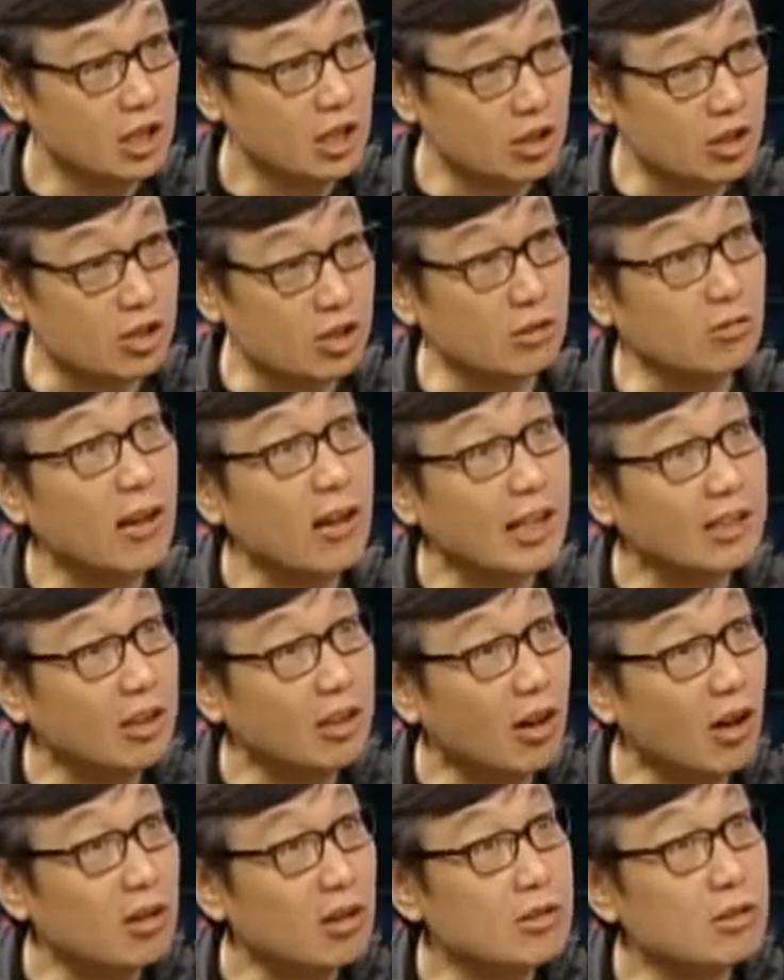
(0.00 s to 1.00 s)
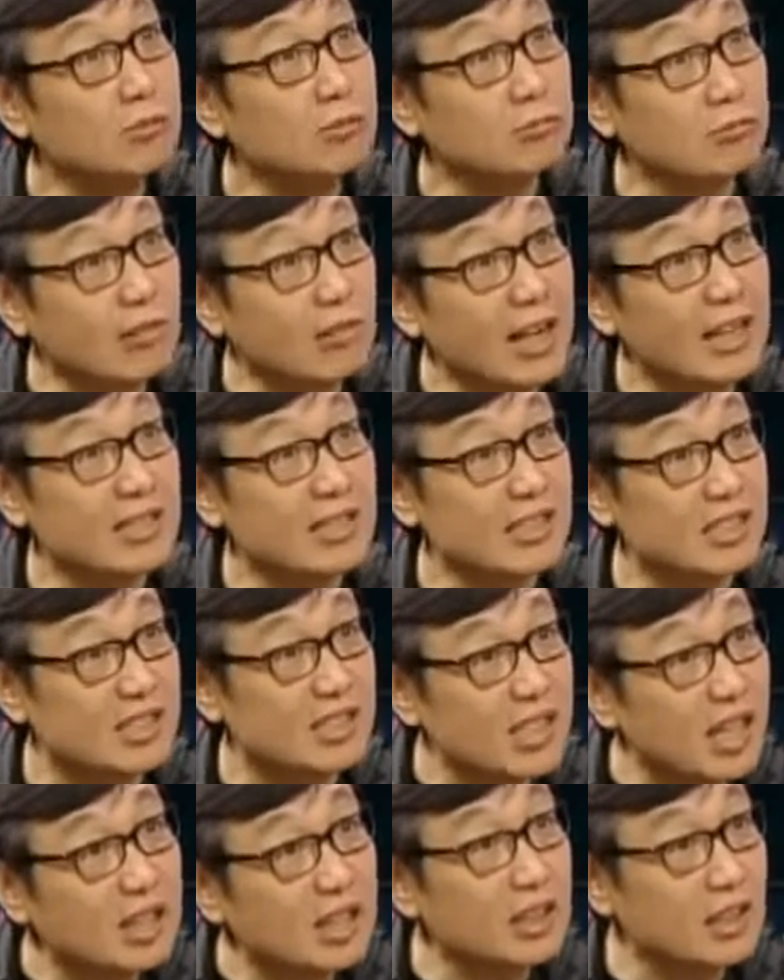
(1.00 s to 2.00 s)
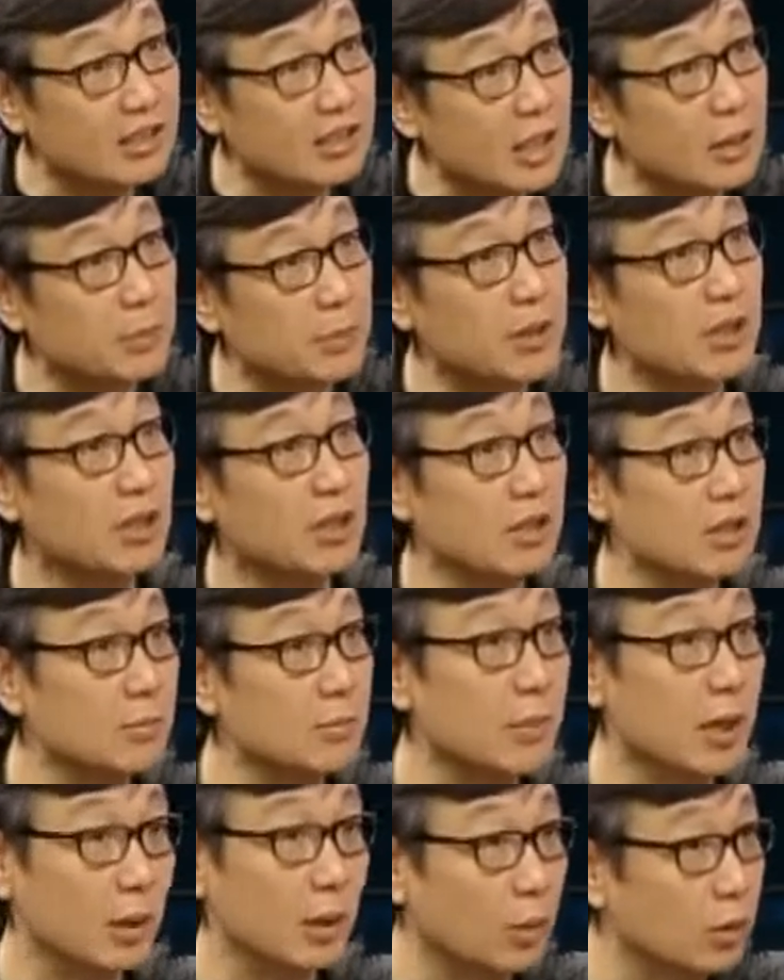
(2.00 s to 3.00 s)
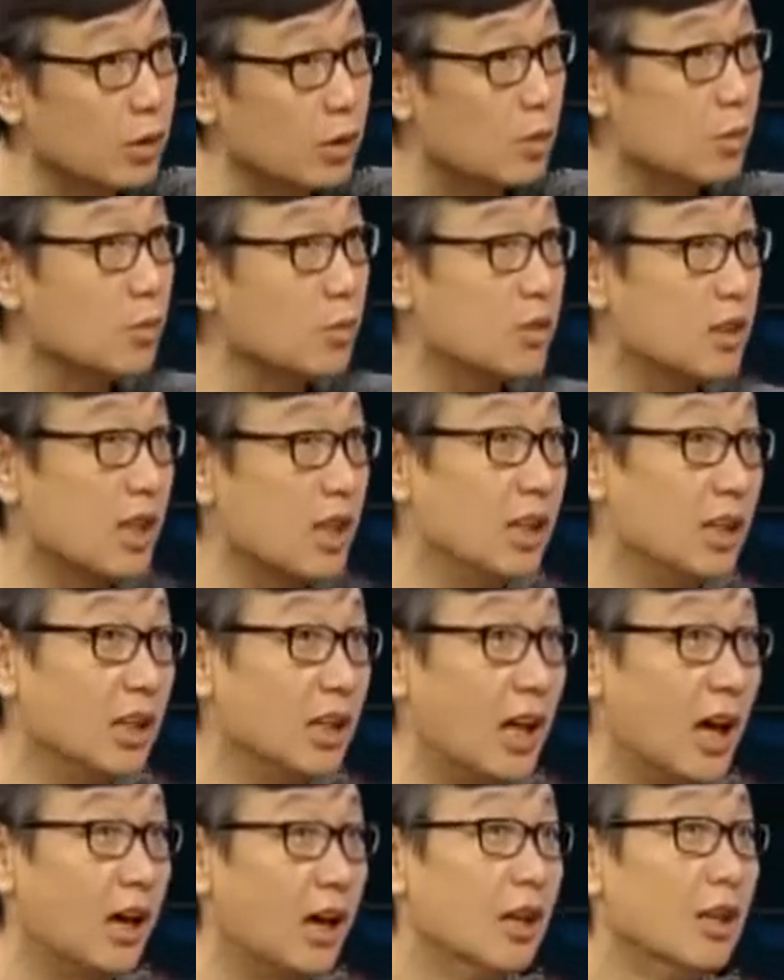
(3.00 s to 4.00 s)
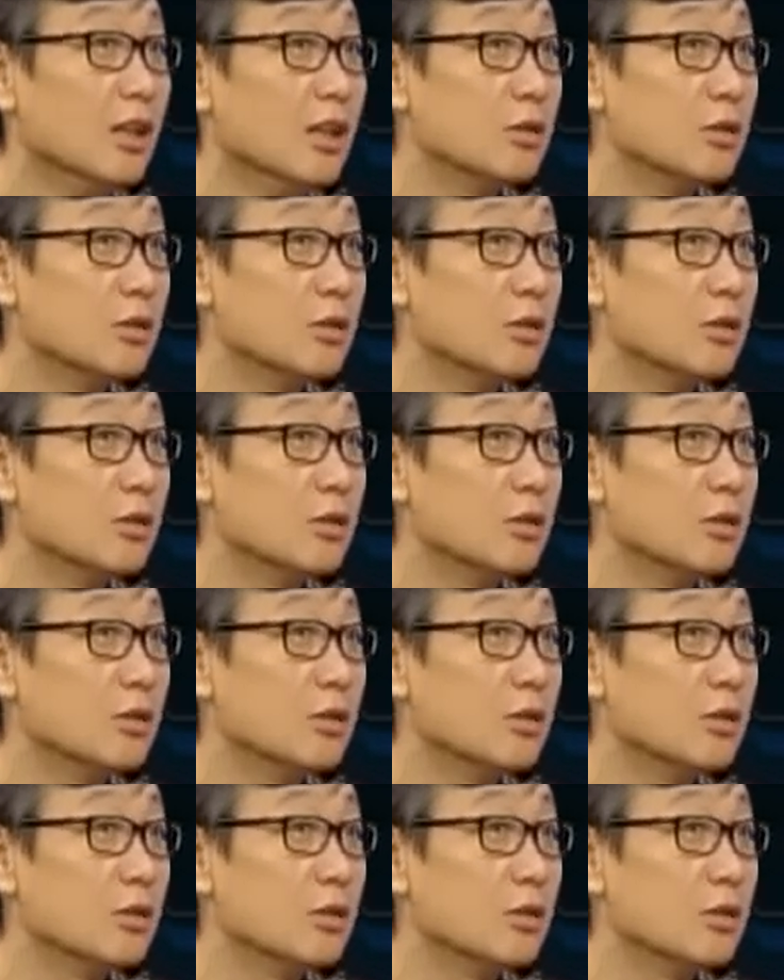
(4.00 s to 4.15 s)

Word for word: 十万到二十五万之间的这批人，是美国的中坚力量，